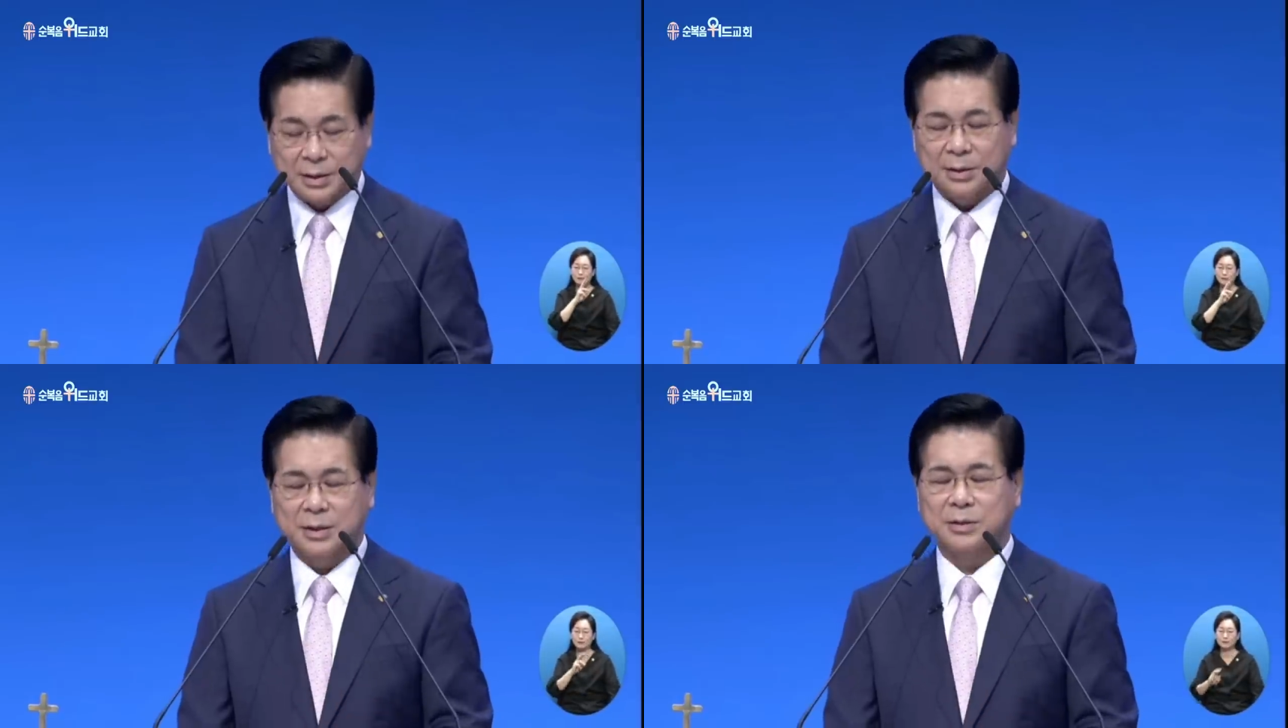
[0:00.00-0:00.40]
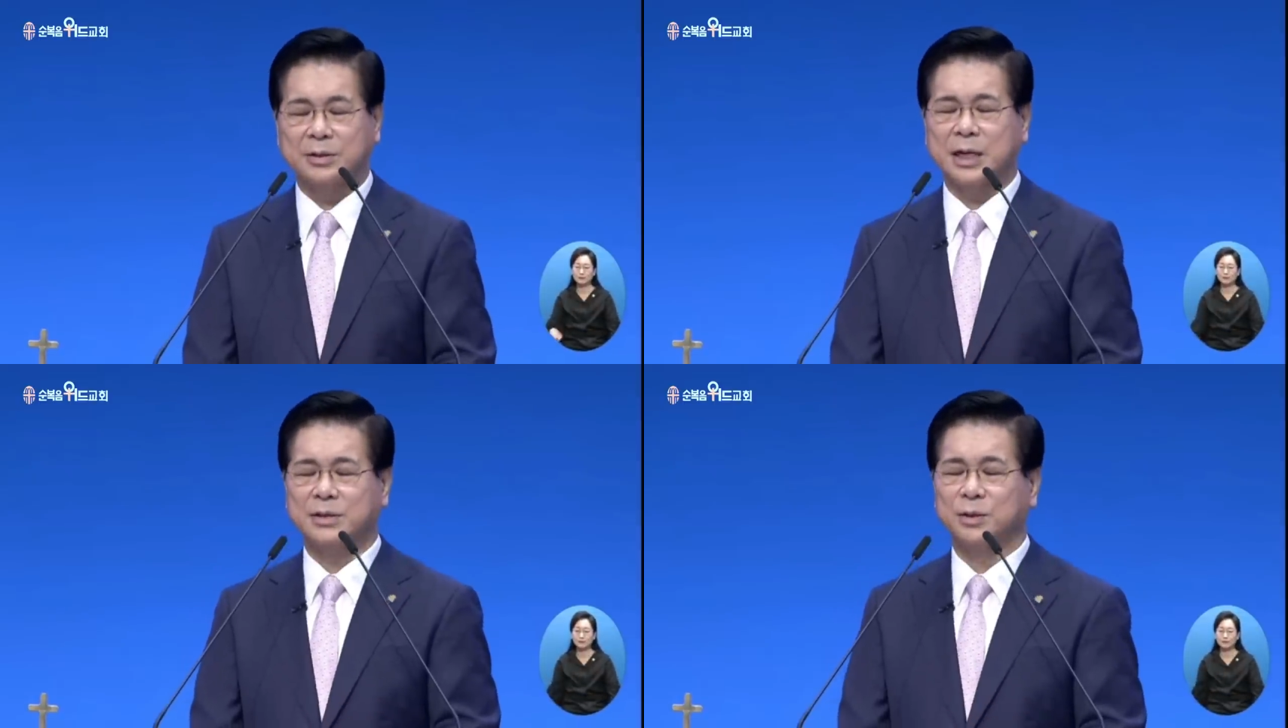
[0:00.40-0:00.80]
그래서
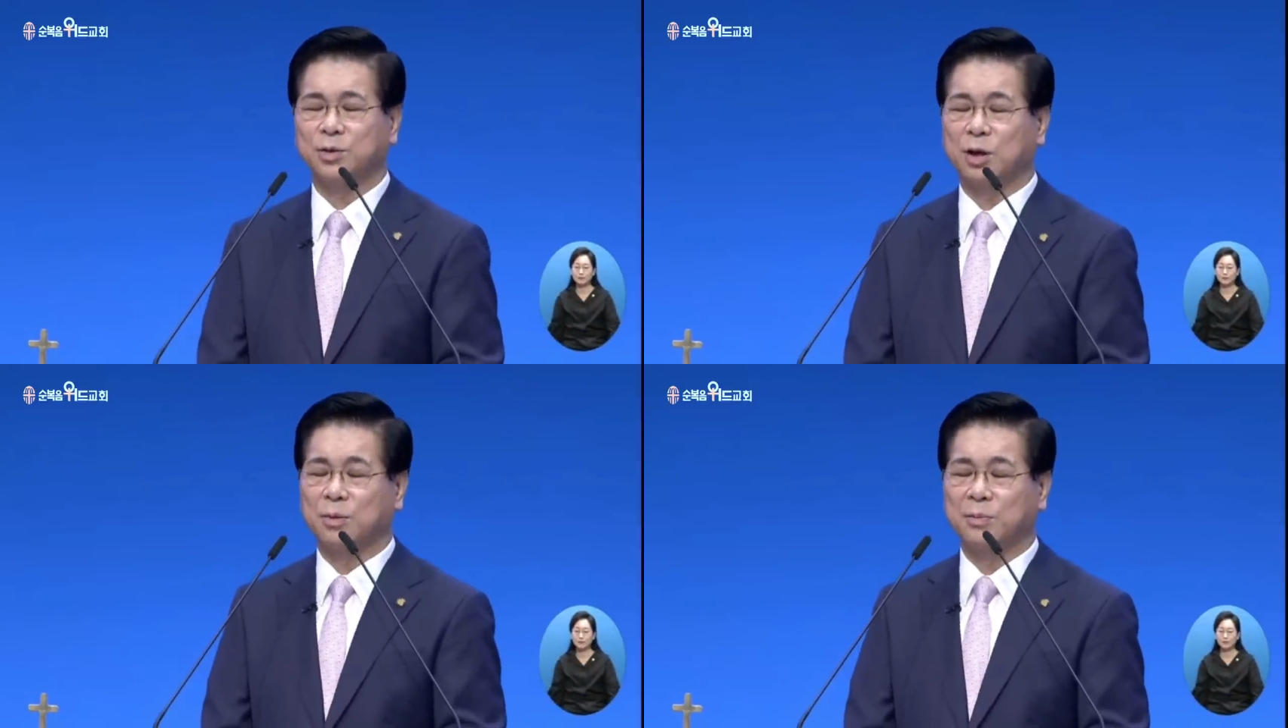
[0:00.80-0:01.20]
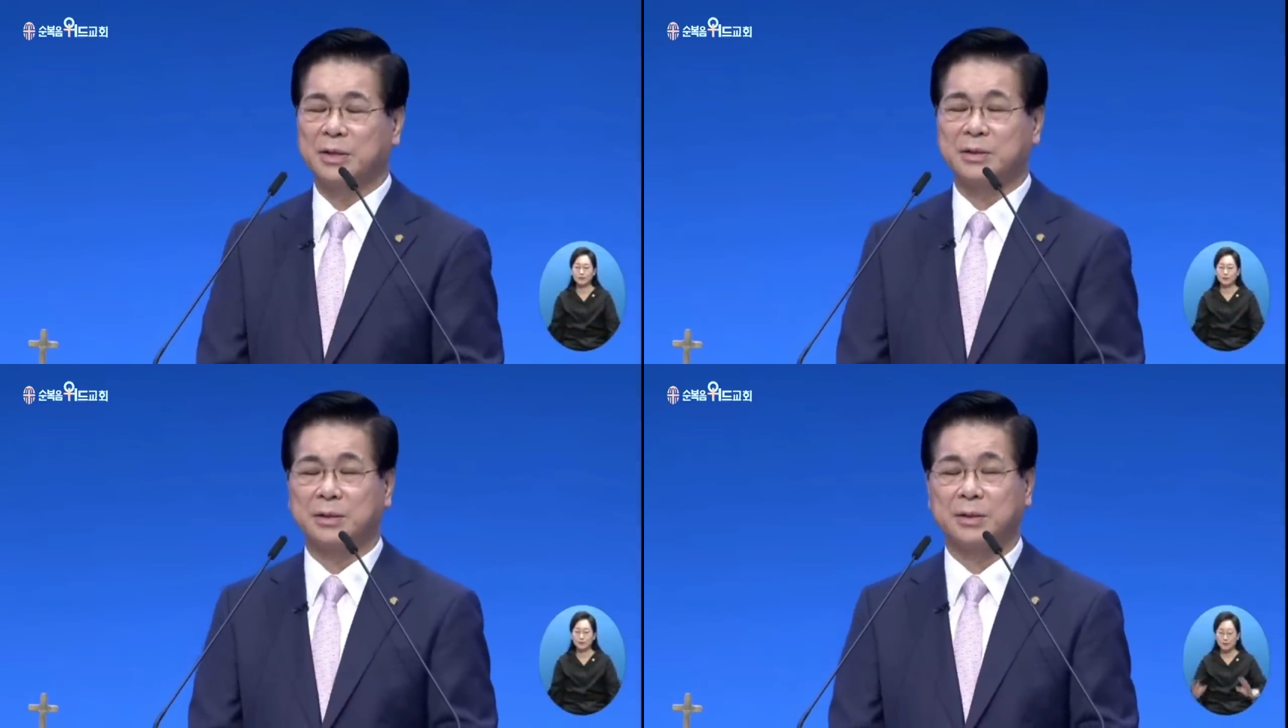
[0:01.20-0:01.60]
자신을
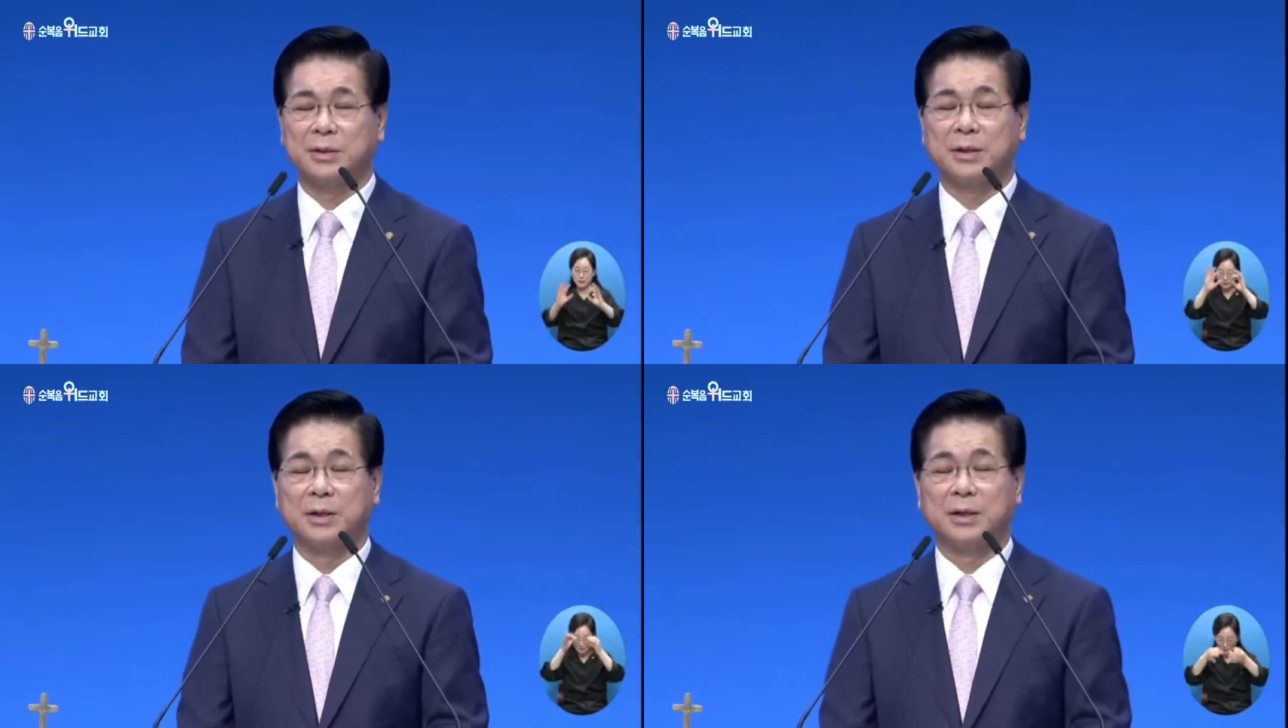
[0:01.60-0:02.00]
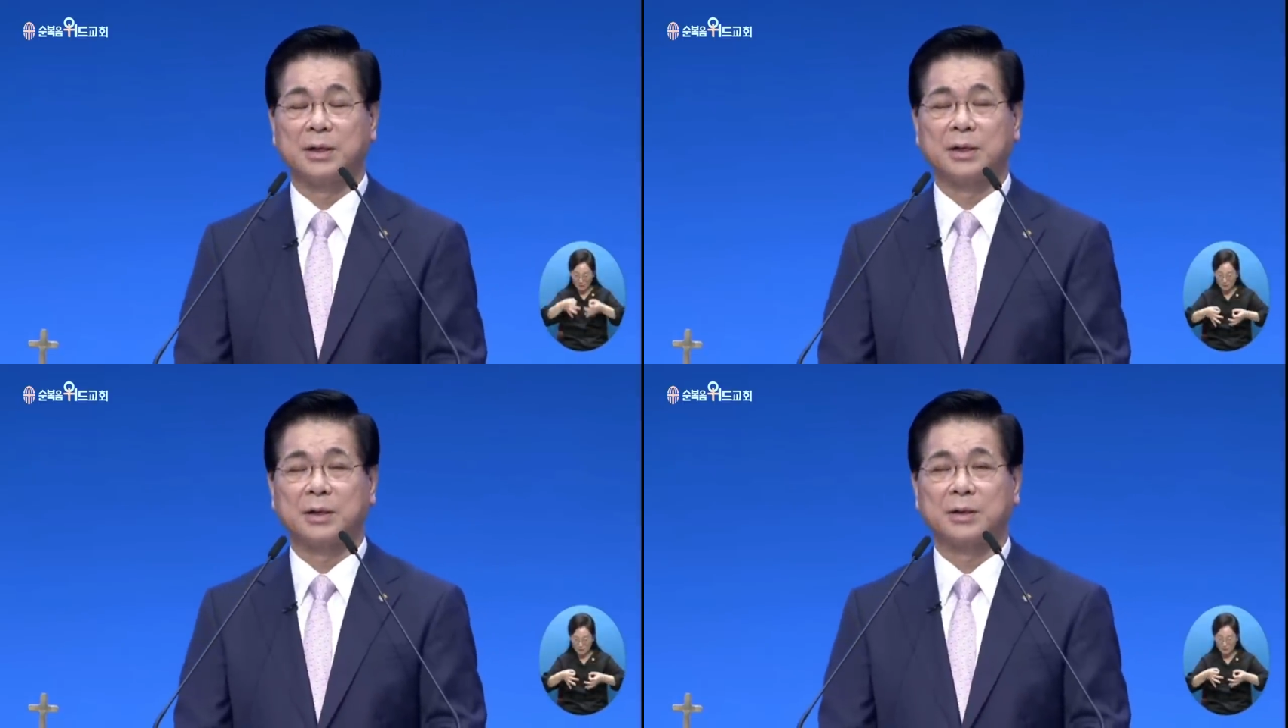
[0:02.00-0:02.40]
돌아보면서
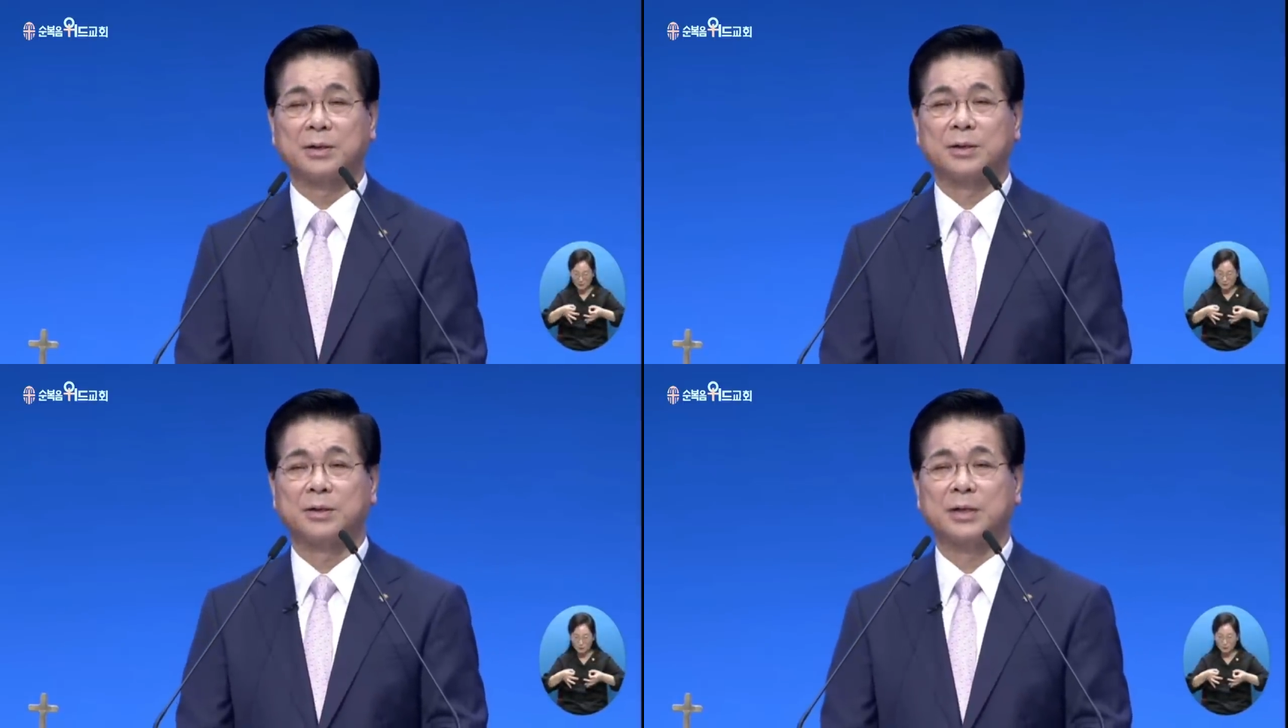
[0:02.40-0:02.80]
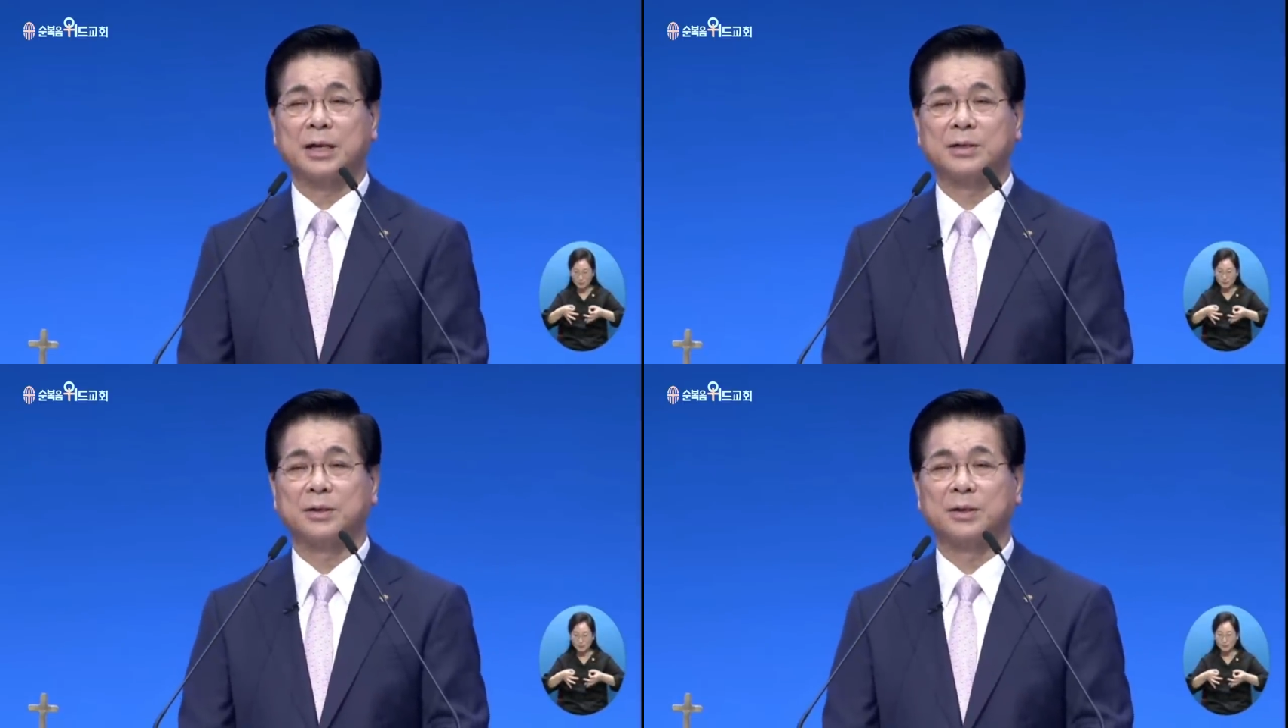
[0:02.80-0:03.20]
그 자리에서